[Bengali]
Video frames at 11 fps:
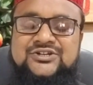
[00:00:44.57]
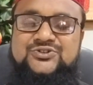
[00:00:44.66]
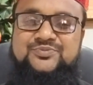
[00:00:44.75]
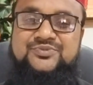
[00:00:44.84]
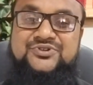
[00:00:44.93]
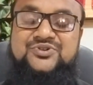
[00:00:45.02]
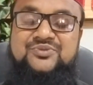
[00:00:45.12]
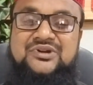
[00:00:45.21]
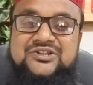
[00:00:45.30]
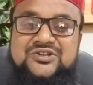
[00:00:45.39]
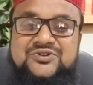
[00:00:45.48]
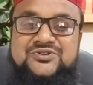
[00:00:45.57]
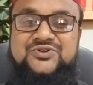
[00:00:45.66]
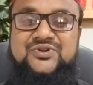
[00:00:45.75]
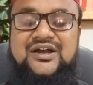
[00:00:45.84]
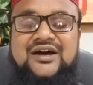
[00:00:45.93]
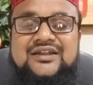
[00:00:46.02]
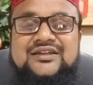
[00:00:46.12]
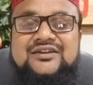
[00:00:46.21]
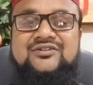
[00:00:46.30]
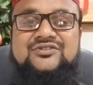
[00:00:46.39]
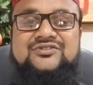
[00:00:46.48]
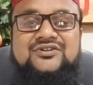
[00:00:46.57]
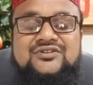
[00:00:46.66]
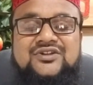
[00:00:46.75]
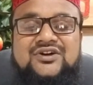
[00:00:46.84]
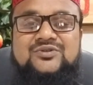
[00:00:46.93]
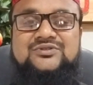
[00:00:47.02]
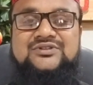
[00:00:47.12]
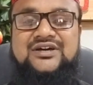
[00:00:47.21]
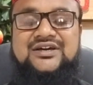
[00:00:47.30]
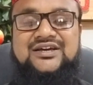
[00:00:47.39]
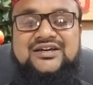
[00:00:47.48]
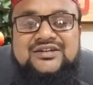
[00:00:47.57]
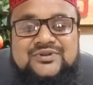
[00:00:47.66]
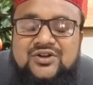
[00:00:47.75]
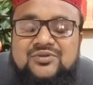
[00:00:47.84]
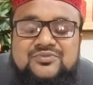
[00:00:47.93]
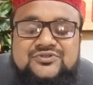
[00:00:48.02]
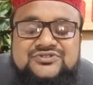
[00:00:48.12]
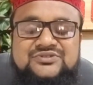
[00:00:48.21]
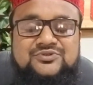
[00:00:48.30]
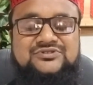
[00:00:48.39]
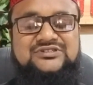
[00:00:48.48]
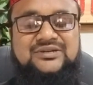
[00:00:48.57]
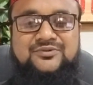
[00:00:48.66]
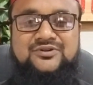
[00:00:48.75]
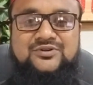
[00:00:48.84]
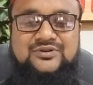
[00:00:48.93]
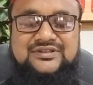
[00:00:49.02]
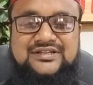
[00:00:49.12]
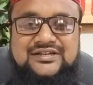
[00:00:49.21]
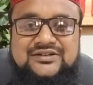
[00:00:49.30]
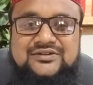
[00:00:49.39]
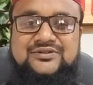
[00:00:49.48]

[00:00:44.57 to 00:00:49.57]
সুপ্রিয় সম্মানিত দর্শক আলী রদিউল্লাহ তালাহ জীবন জীবনযাপন করতেন